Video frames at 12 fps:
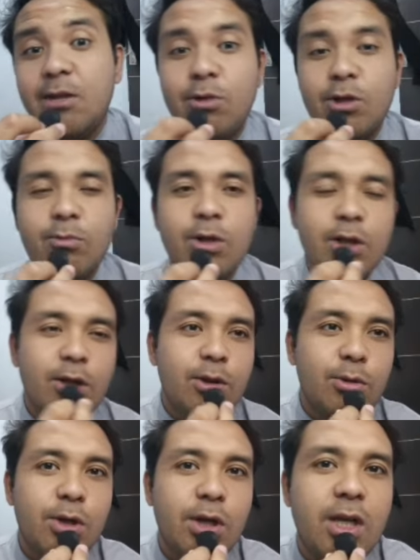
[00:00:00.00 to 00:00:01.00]
teman-teman
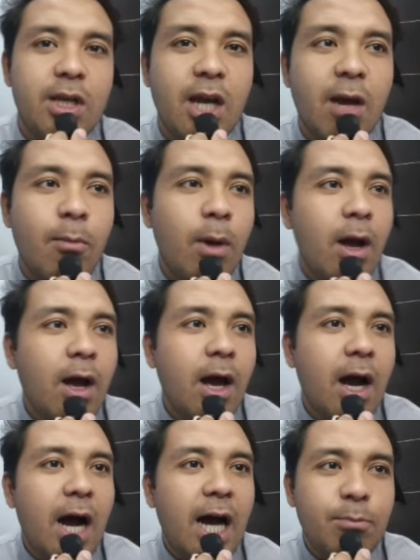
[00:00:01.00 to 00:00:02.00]
tentunya di game
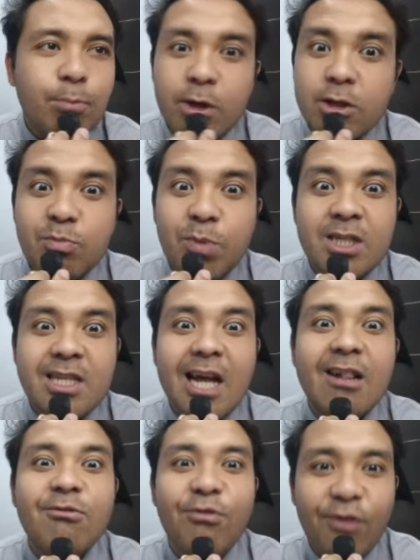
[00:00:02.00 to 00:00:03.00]
Hyperspace
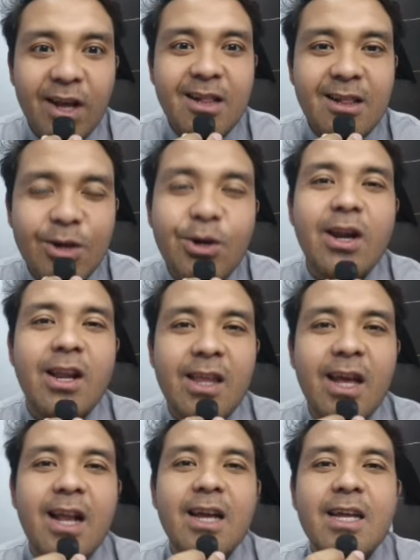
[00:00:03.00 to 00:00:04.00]

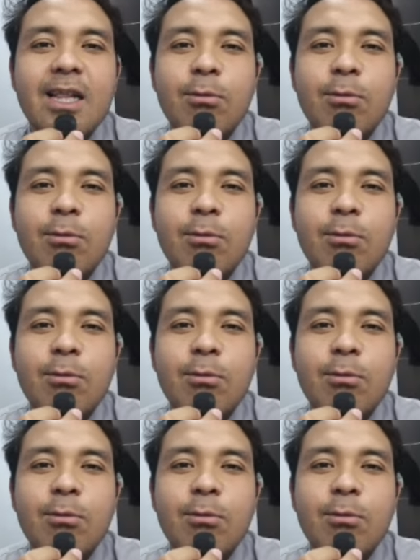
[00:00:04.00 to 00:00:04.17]
Adventure-nya lagi